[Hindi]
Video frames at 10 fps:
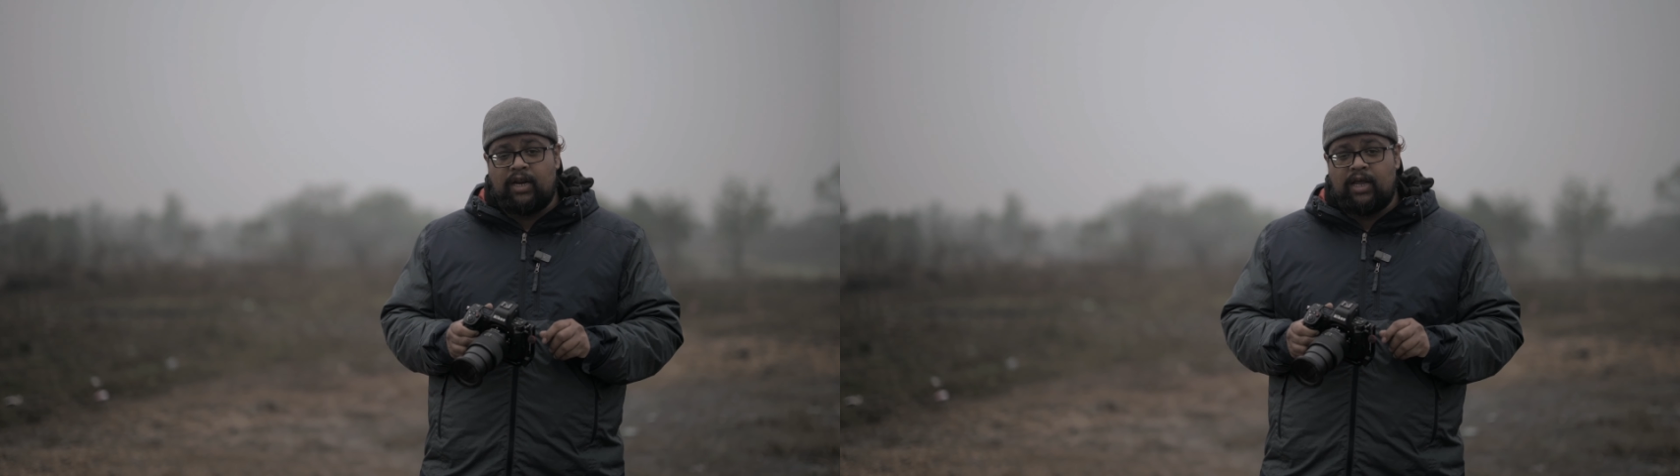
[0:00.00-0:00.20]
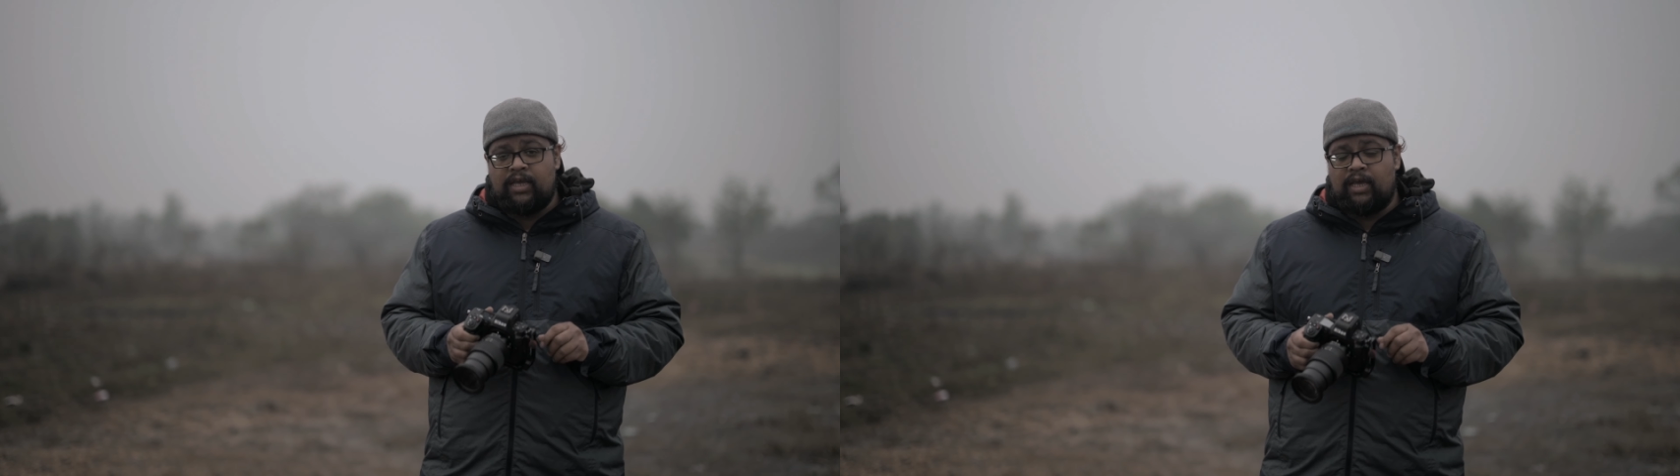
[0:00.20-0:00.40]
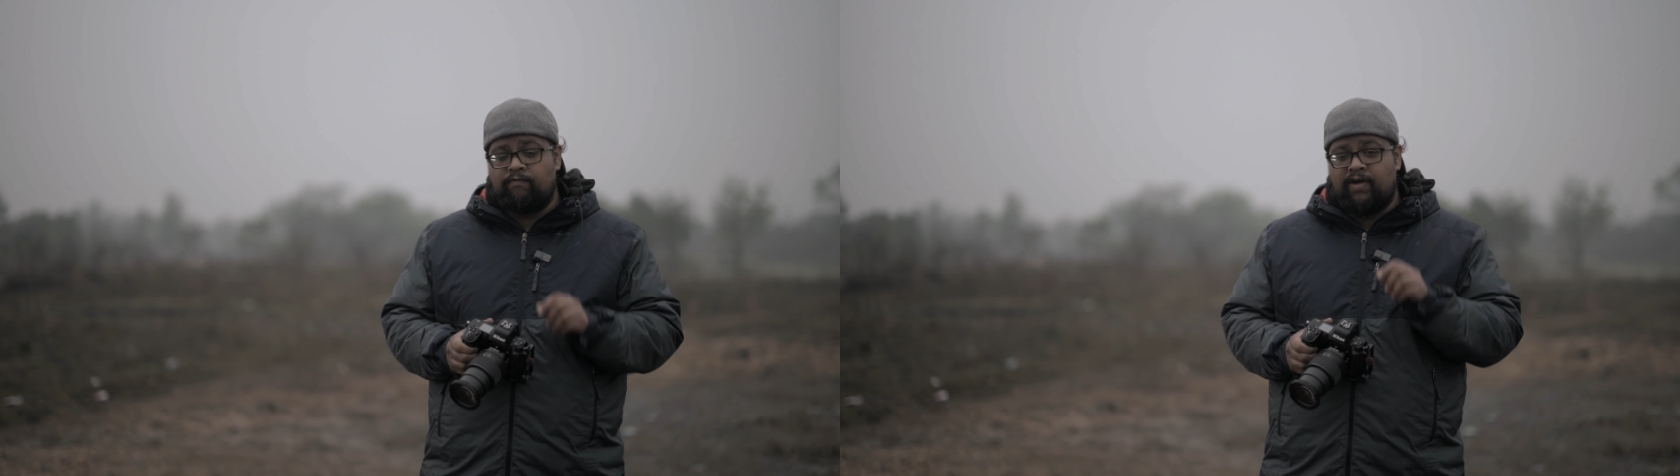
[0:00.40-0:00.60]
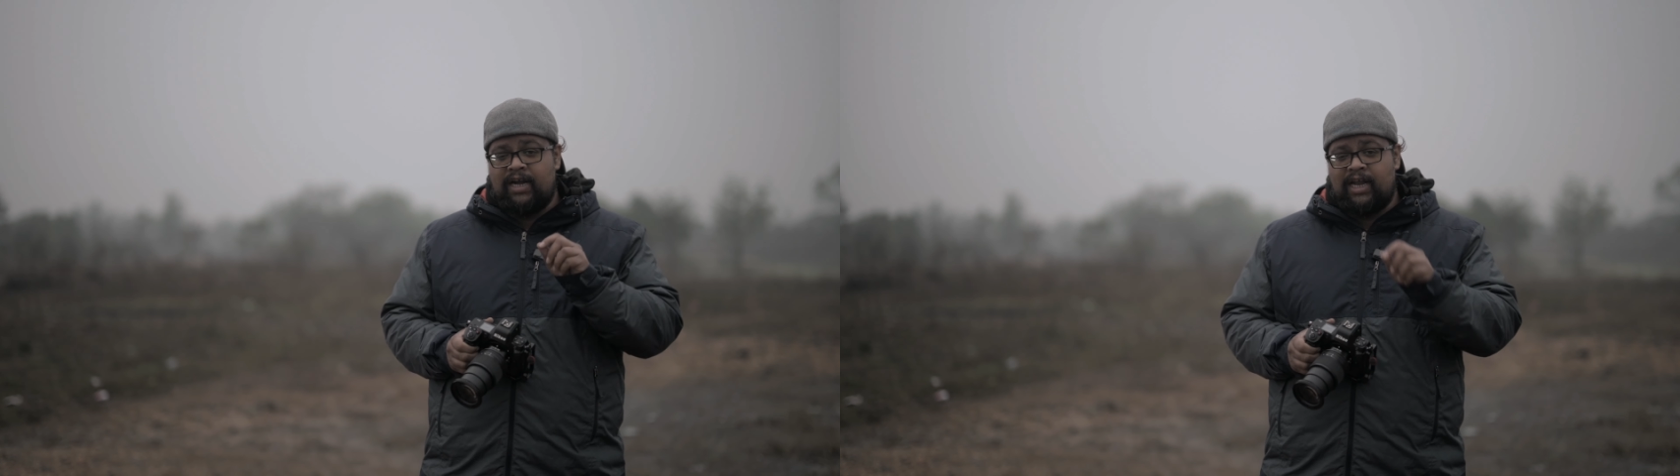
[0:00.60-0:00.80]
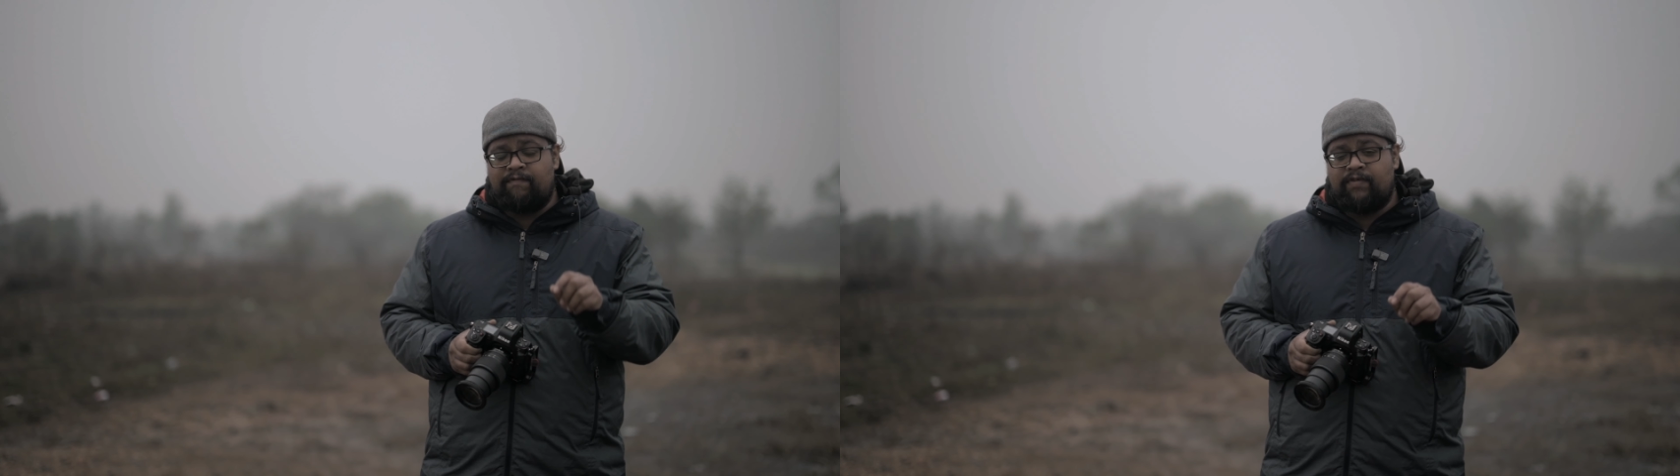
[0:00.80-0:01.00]
रहे हैं या
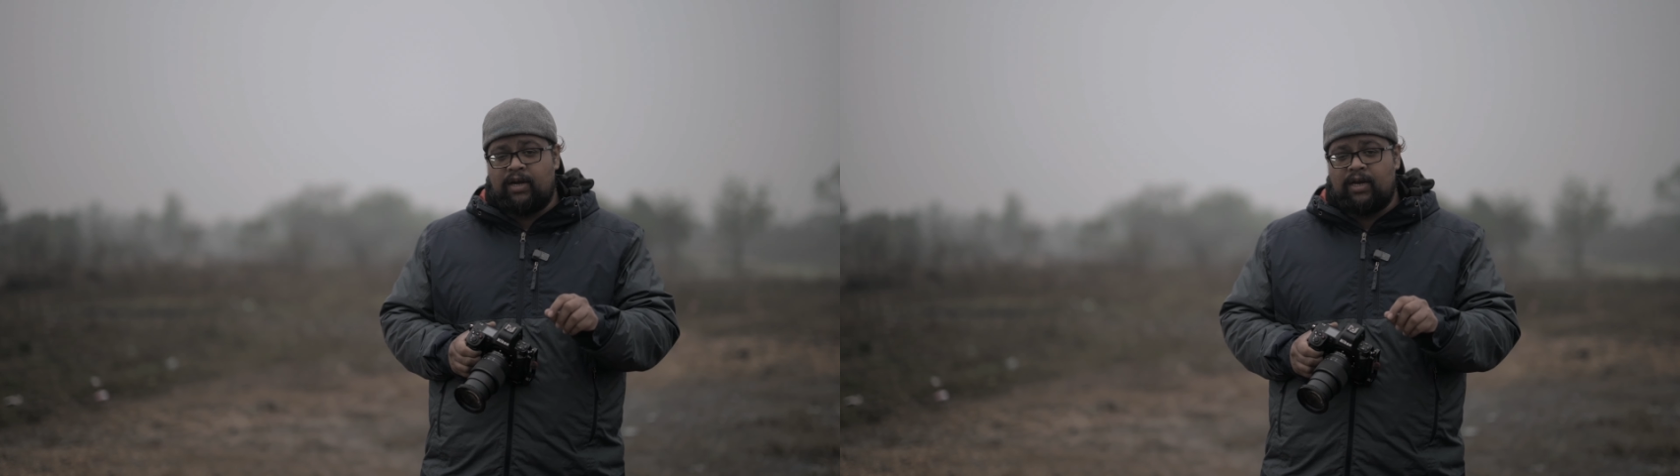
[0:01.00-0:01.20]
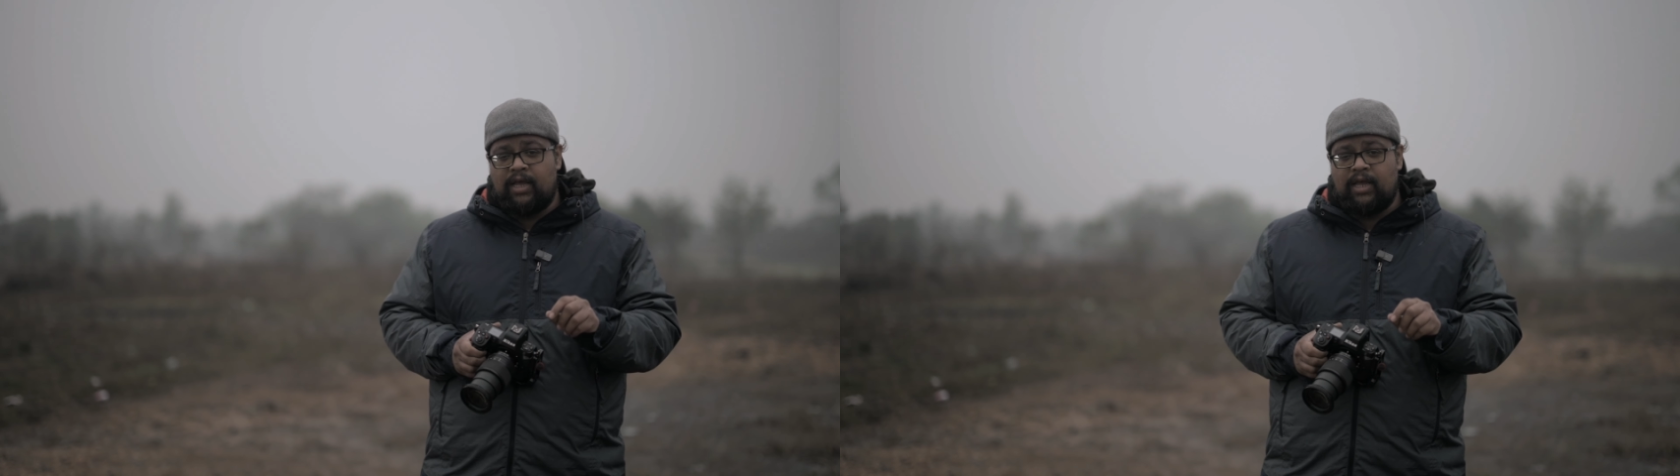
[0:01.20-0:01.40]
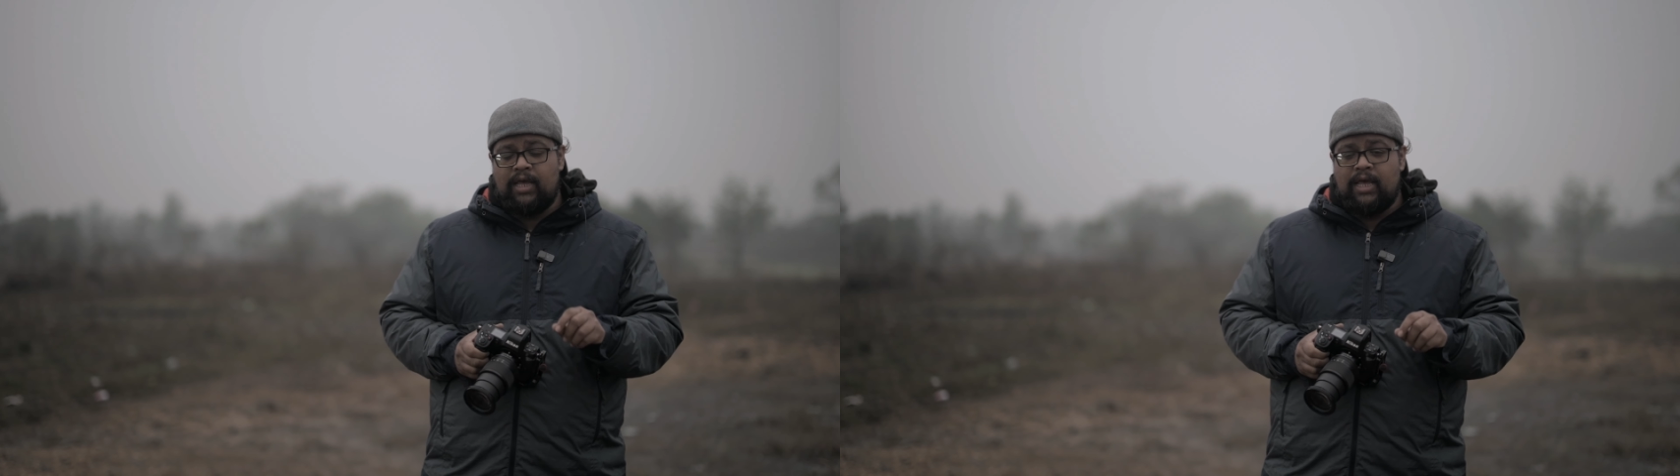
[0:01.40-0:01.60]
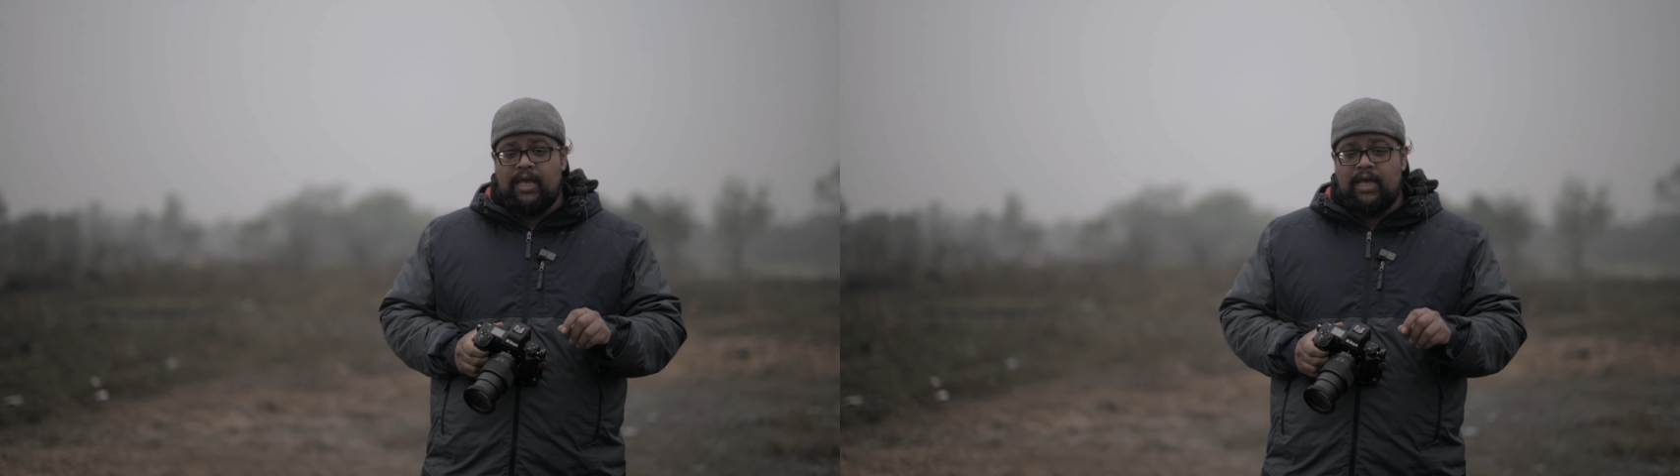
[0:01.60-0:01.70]
वाइल्ड लाइफ कर रहे हैं